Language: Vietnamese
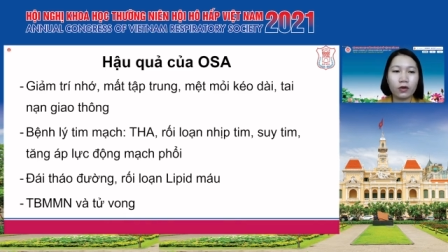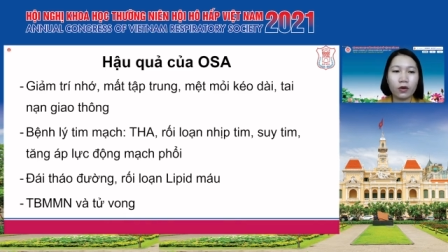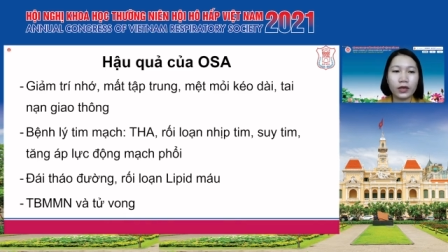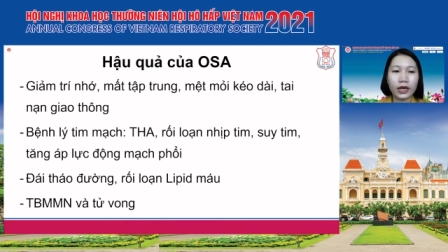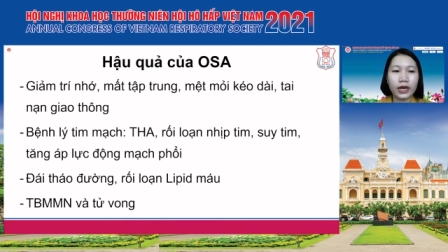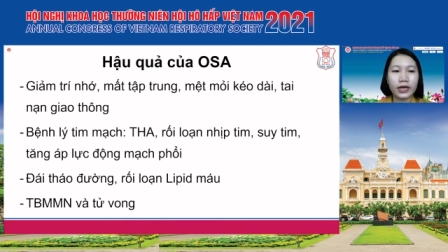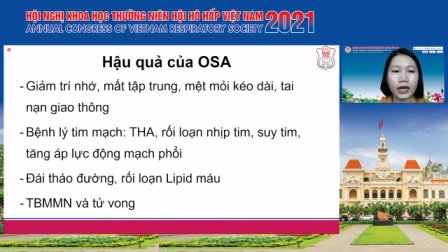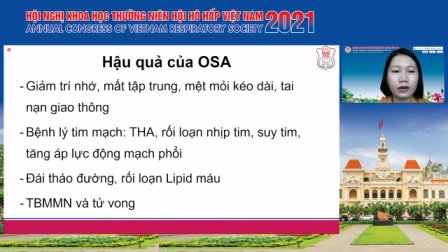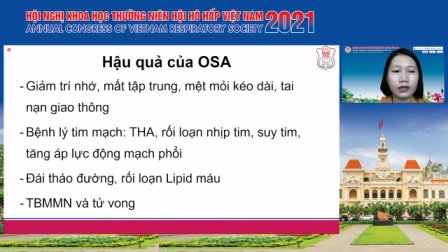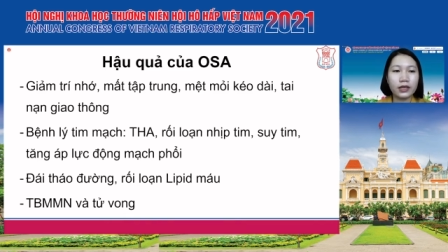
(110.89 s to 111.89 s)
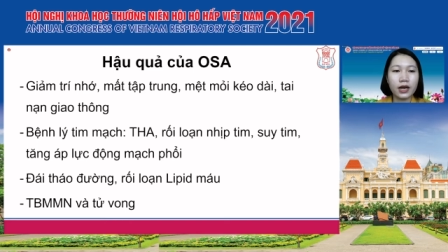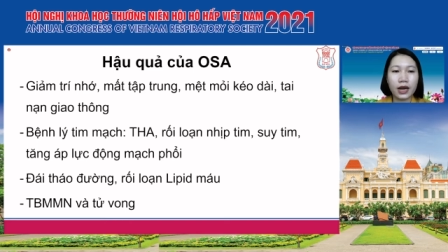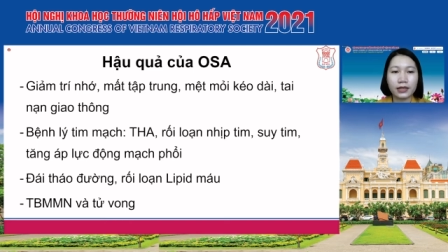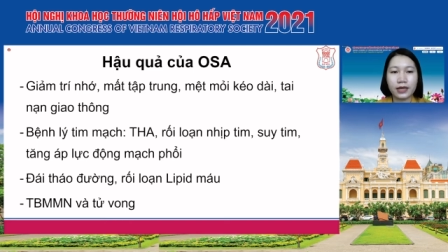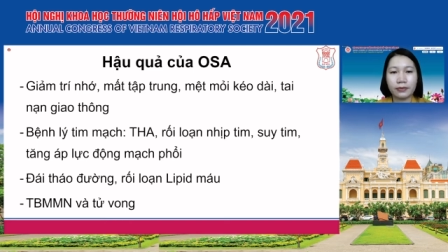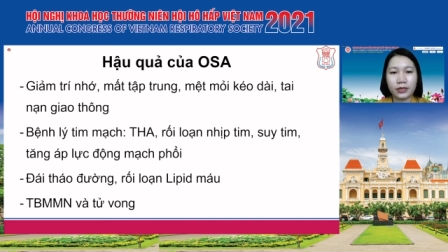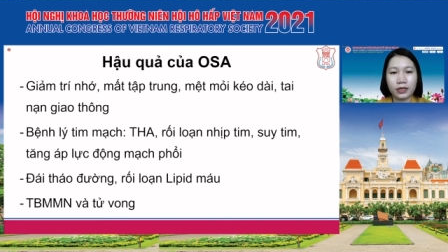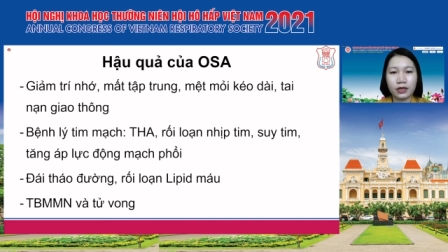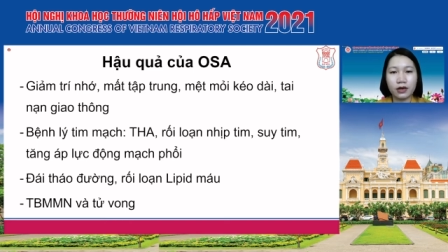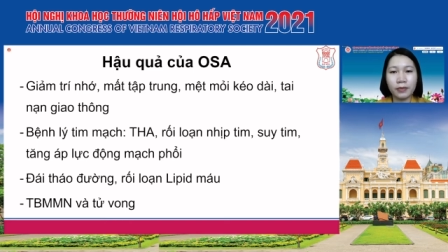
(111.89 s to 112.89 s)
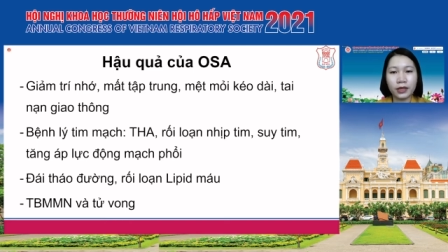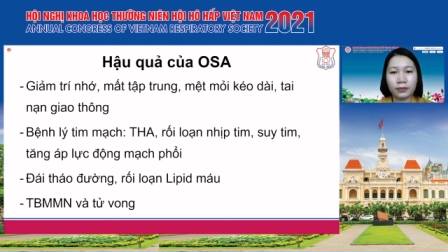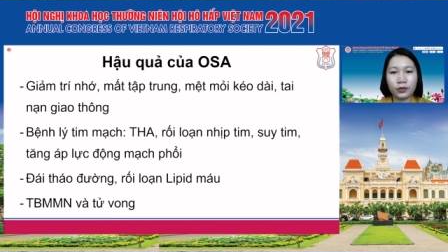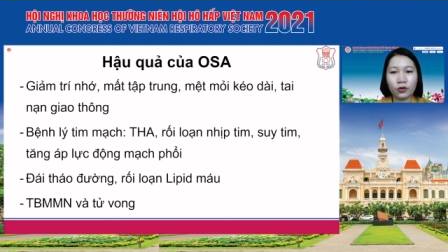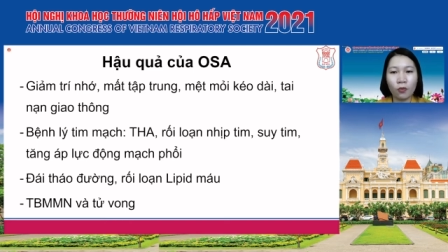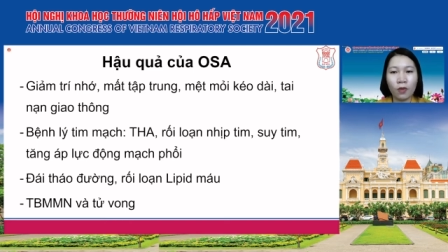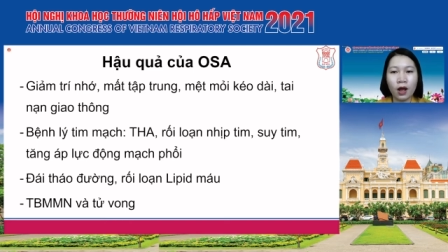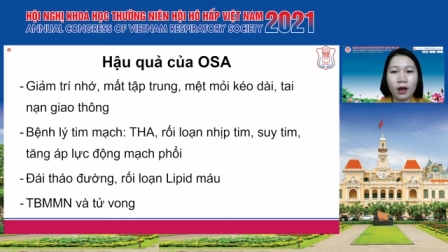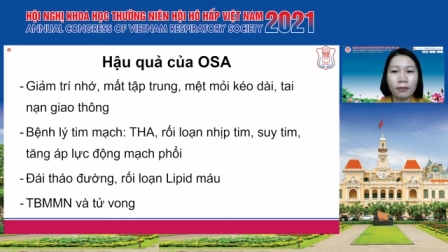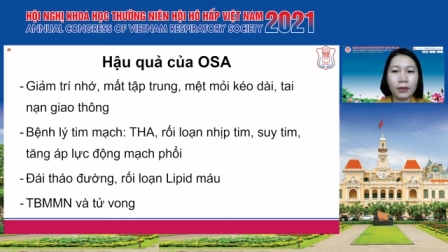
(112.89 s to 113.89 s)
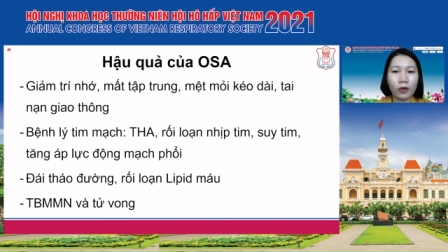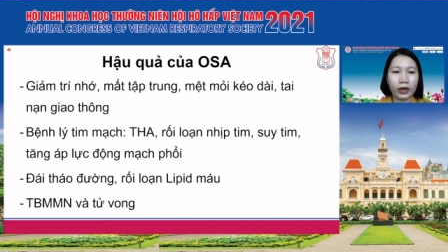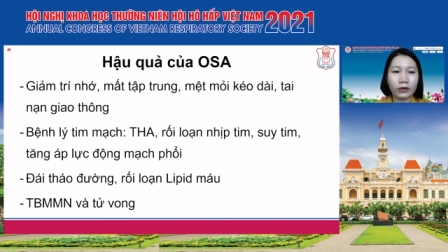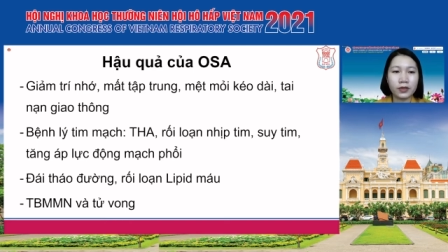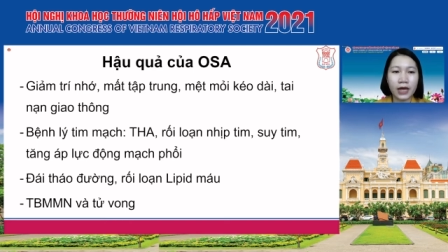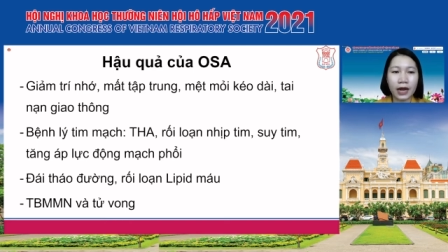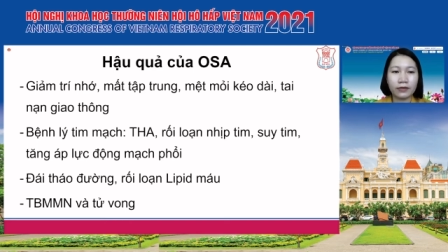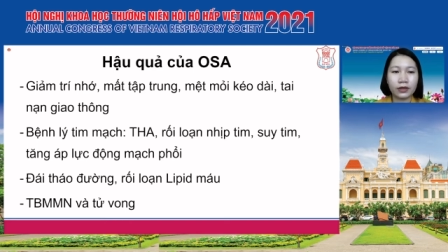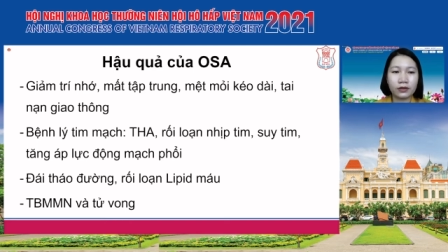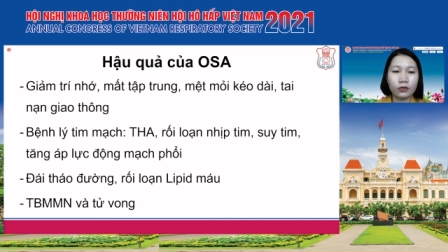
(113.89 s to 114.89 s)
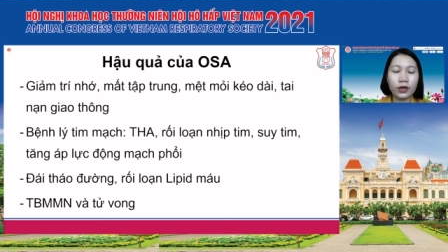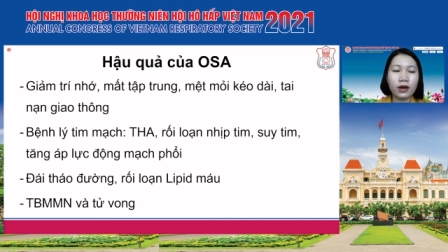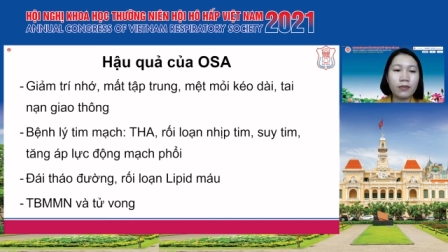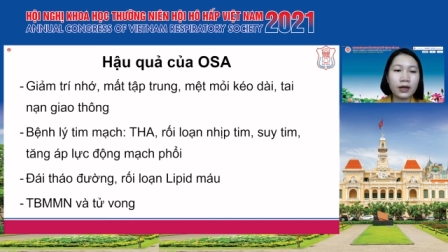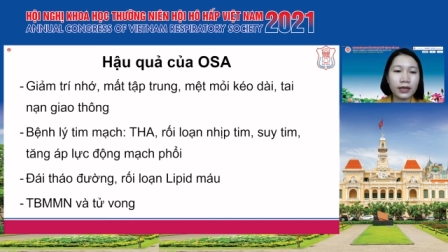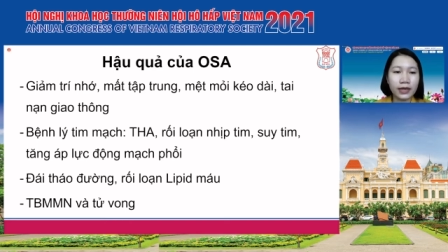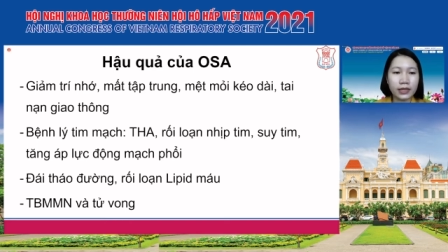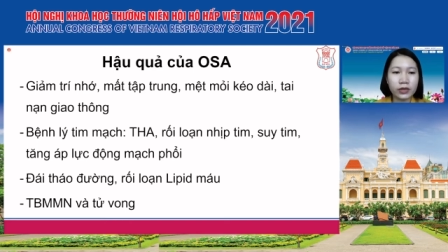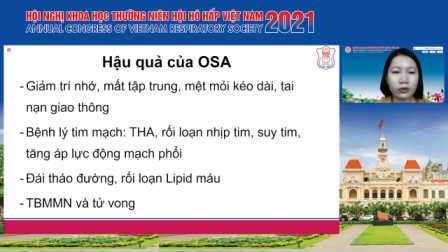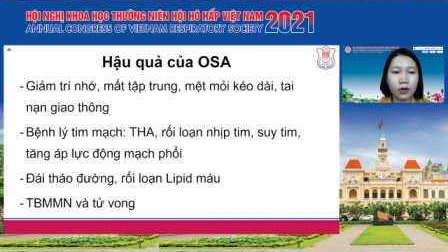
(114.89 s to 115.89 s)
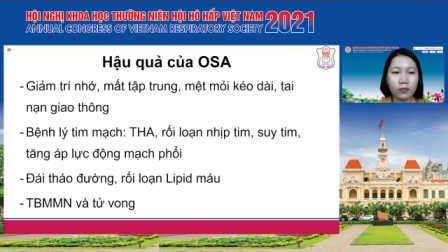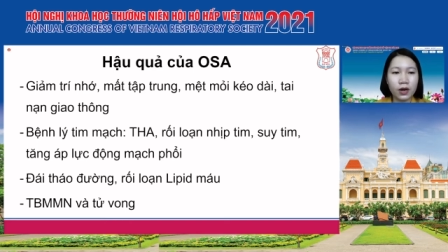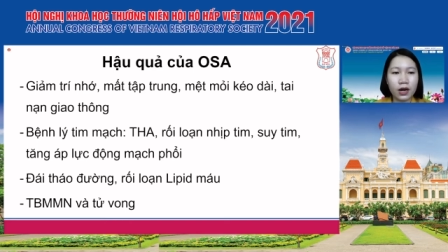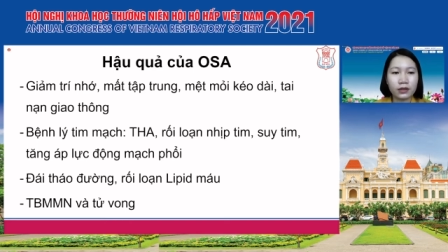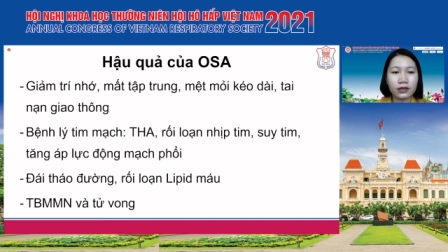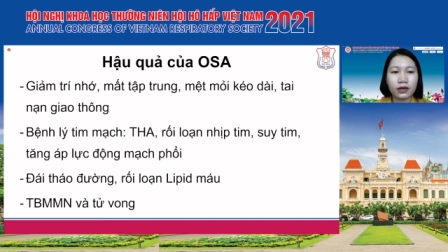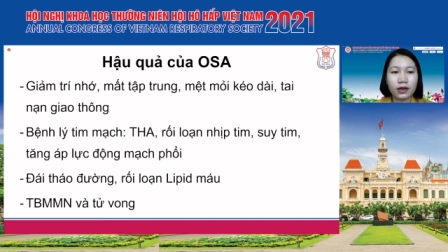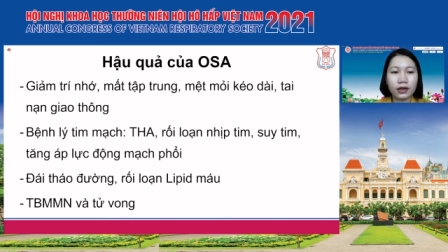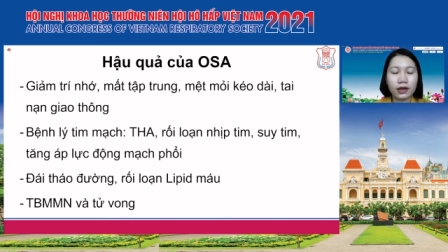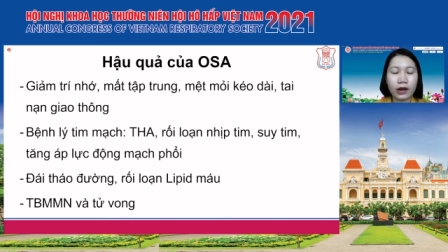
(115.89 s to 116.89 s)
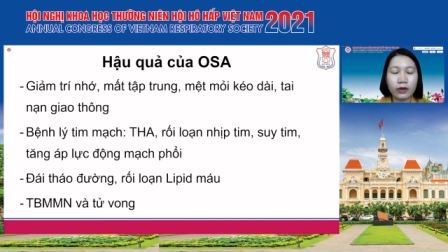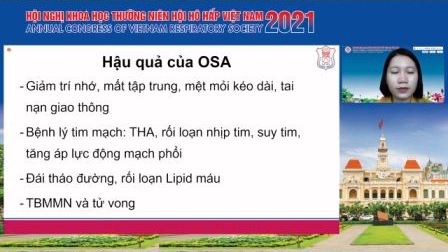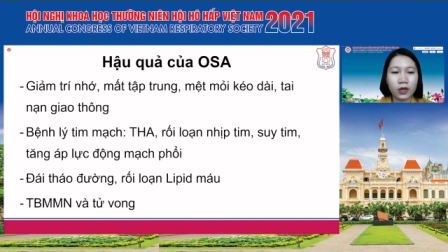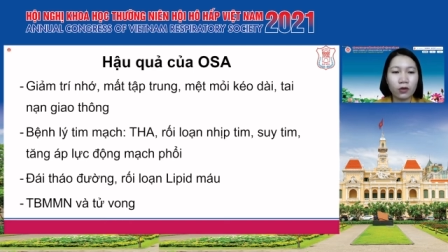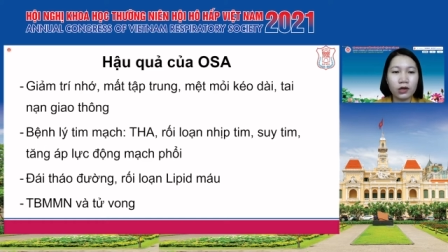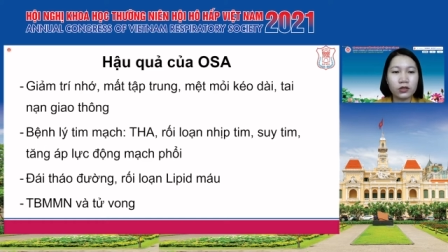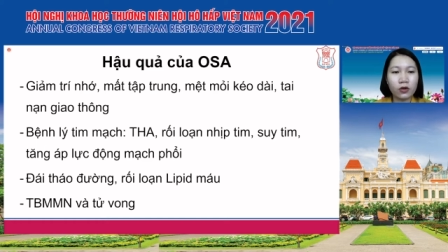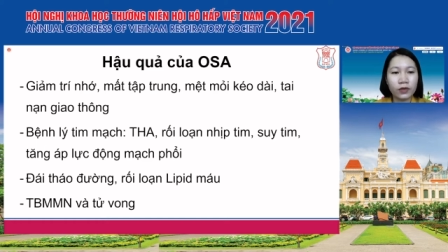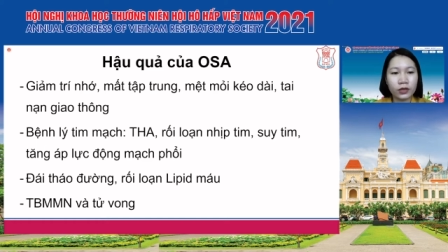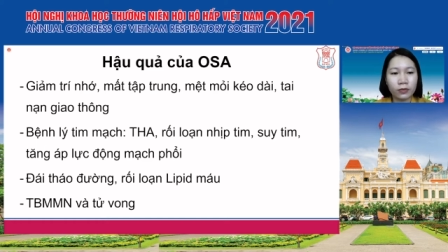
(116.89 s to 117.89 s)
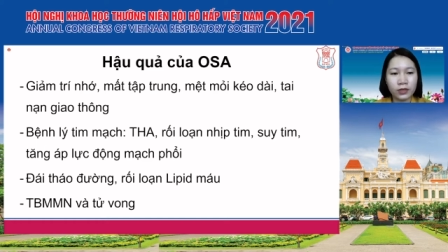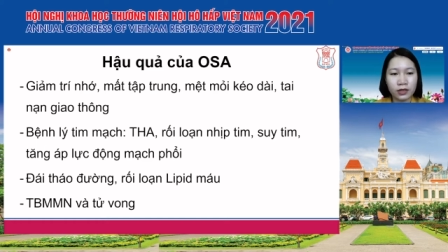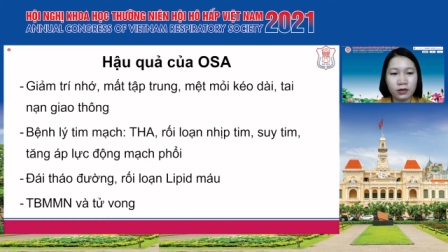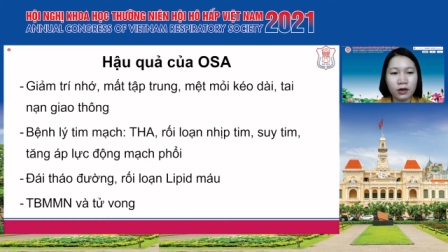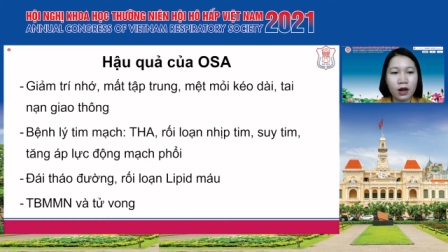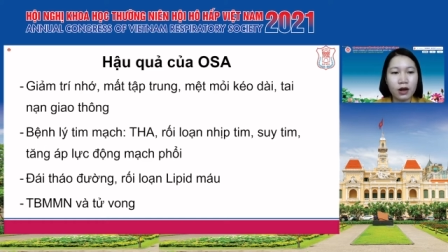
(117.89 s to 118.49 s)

có thể gây nên thứ nhất là giảm trí nhớ mất tập trung mệt mỏi kéo dài và nguy cơ mắc tai nạn giao thông là cao gấp 6 lần so với nhóm chứng